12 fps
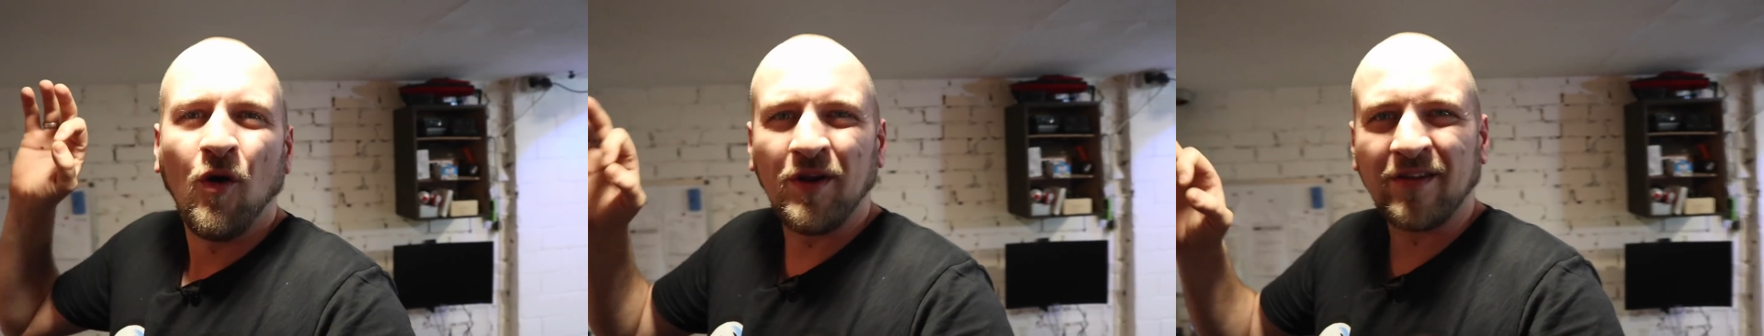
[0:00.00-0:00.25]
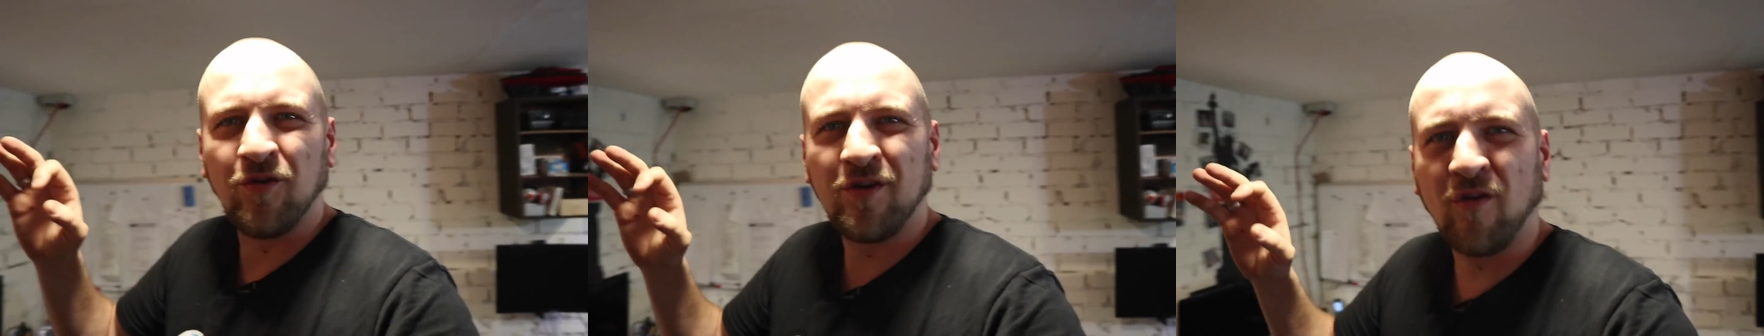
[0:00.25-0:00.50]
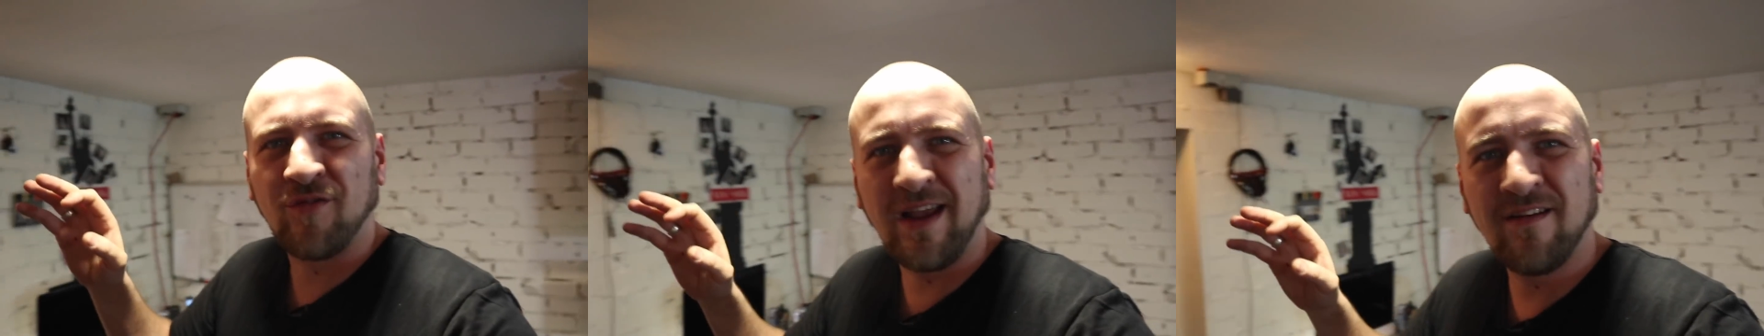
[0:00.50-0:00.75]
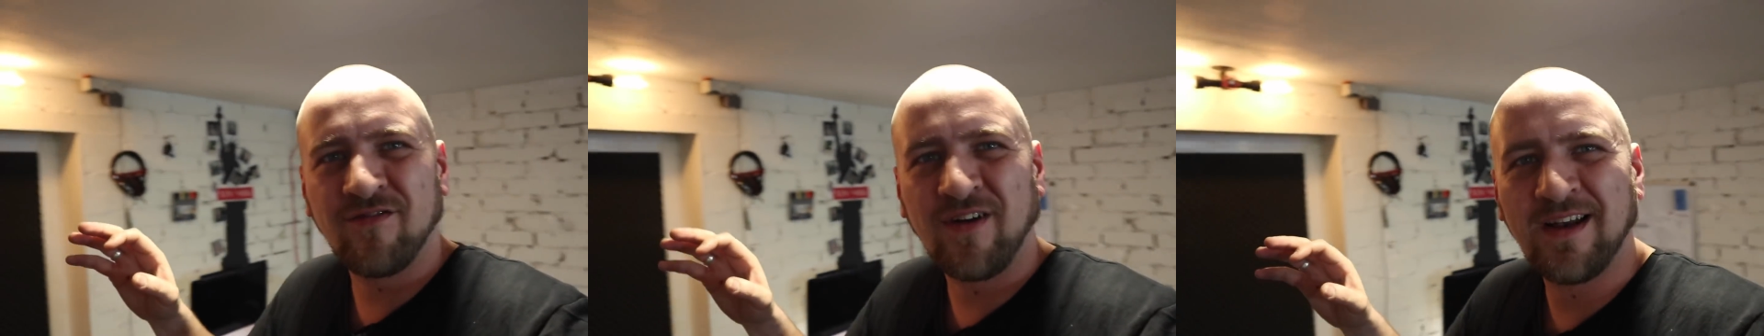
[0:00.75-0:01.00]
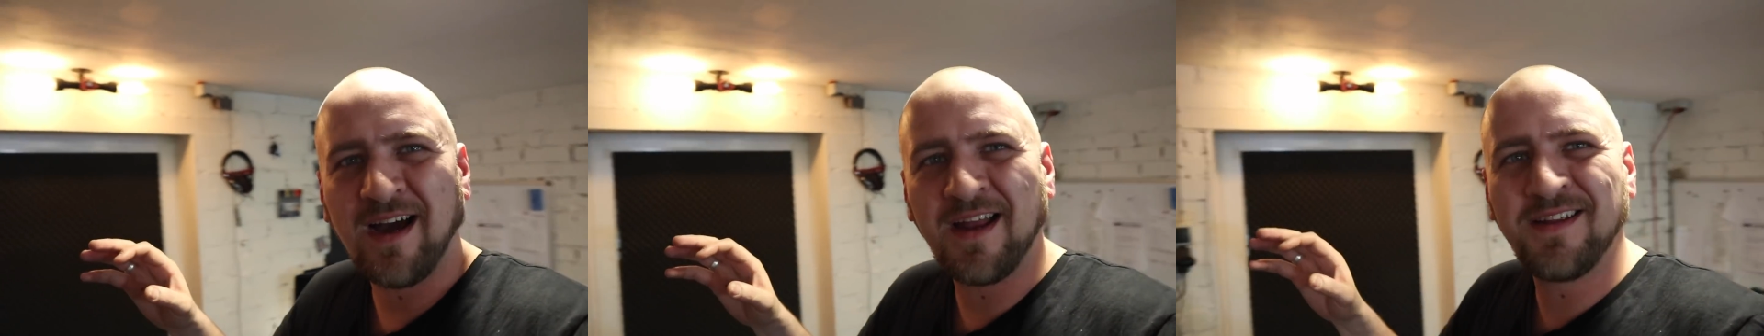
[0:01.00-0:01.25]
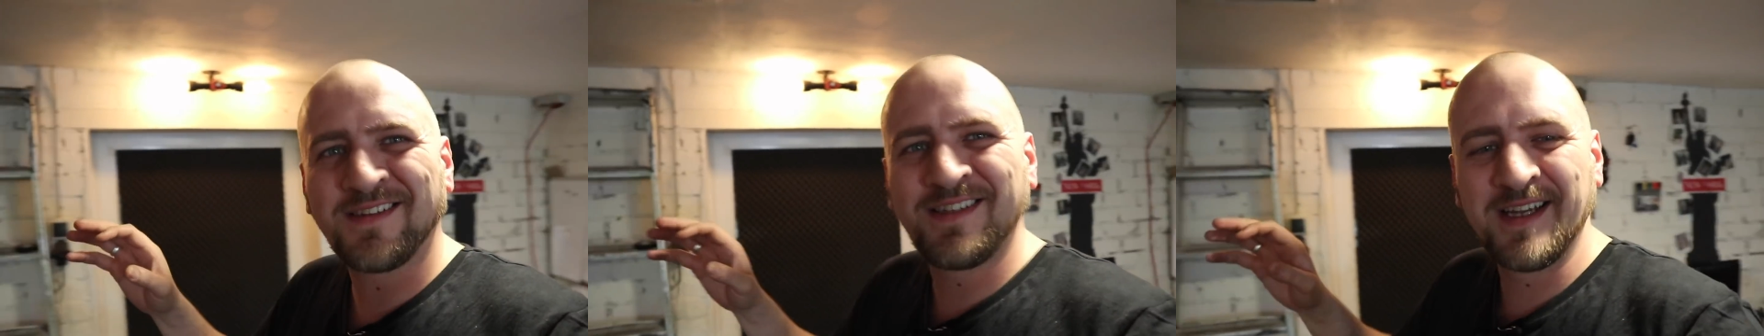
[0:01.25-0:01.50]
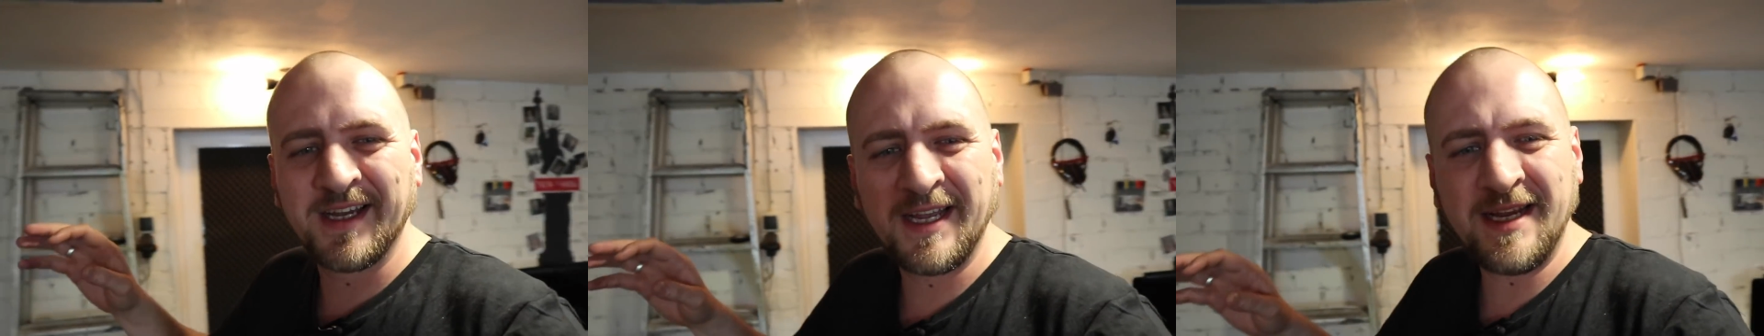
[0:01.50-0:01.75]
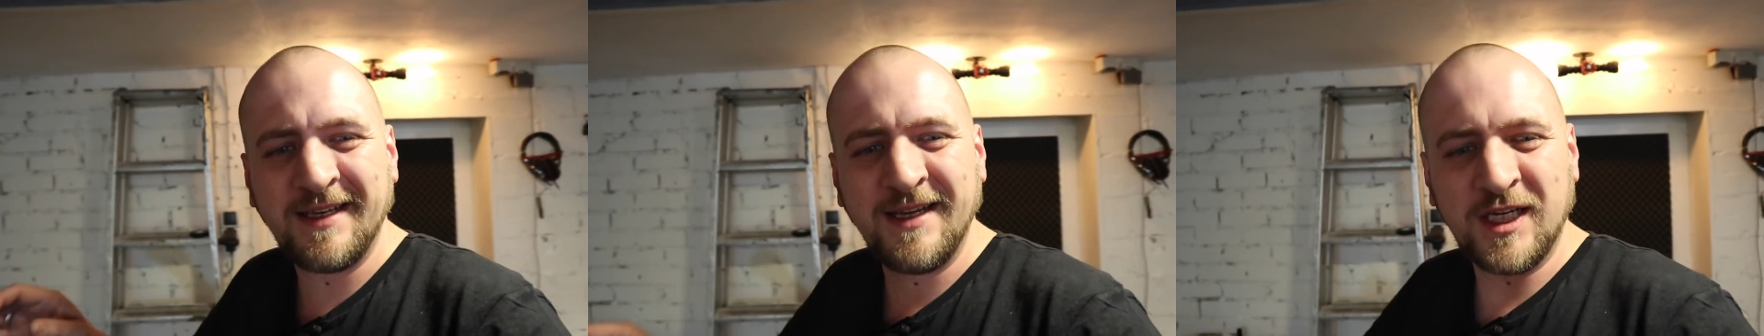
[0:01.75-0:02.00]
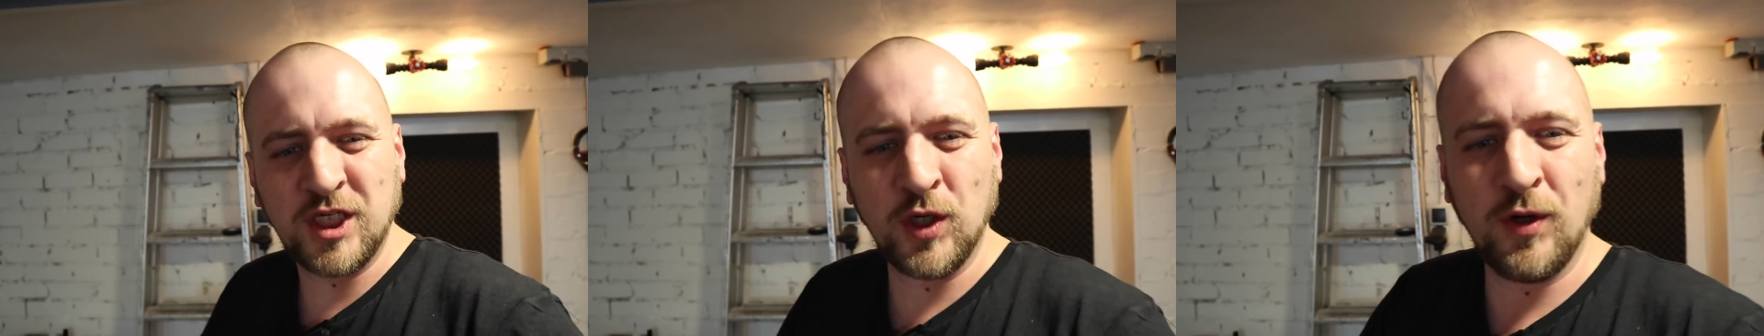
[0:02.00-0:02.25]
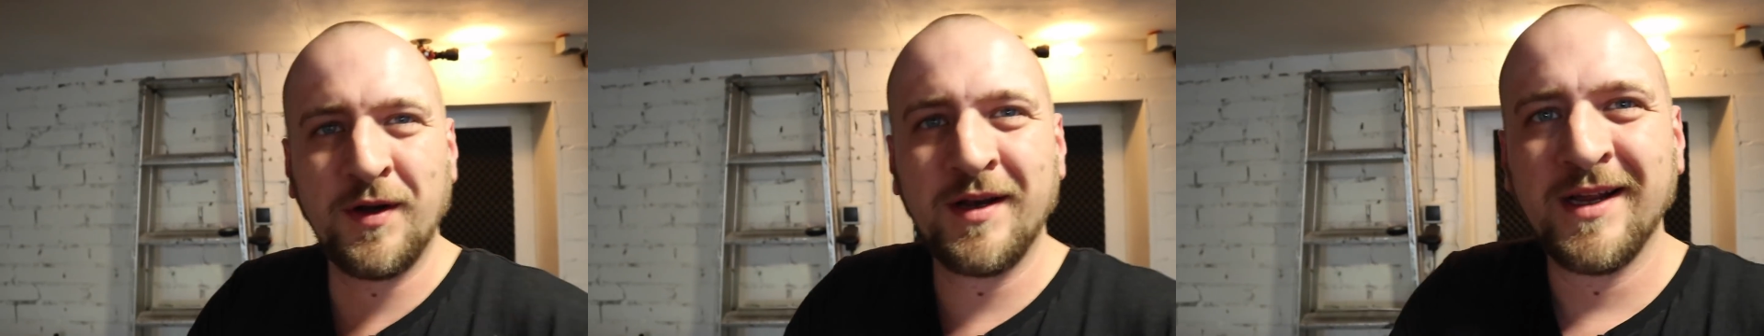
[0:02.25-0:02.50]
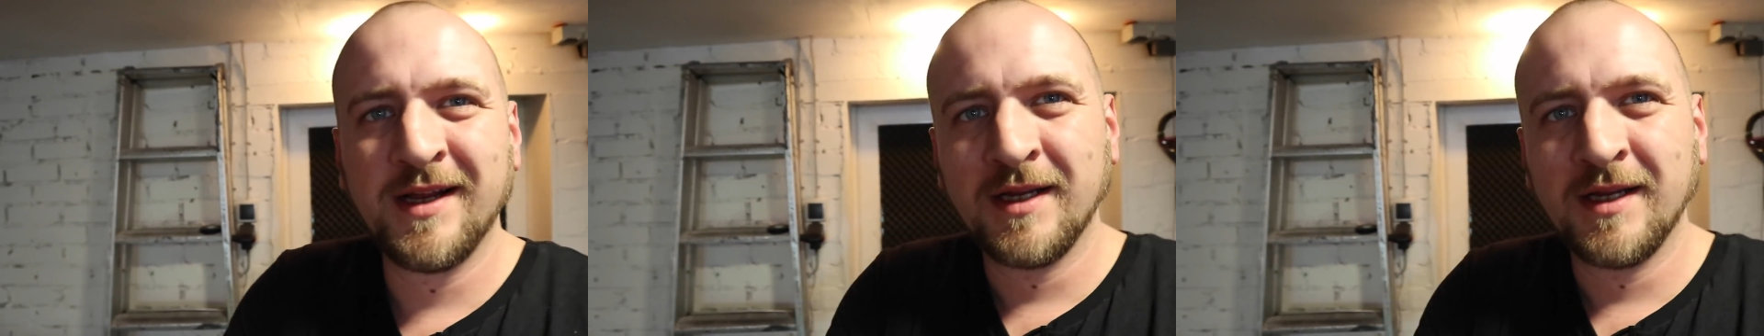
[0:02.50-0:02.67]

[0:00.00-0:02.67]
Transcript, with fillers: und das wird auf jeden Fall alles hier richtig schön